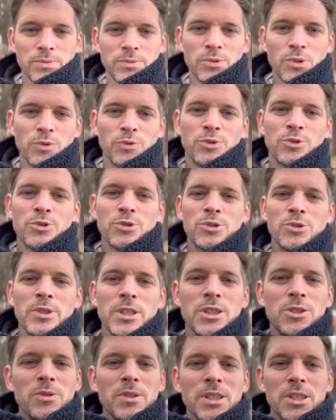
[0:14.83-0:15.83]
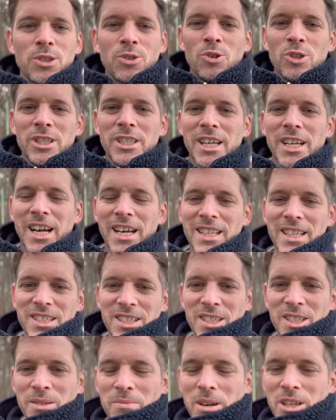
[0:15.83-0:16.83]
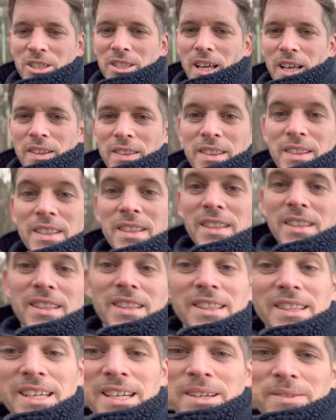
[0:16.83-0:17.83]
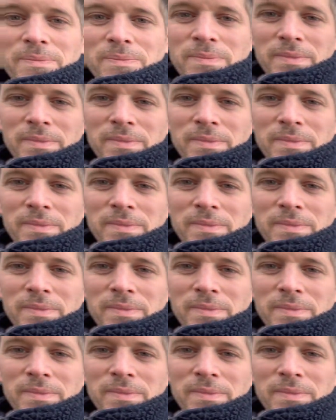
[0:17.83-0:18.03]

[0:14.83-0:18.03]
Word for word: と複数について少し話しましたで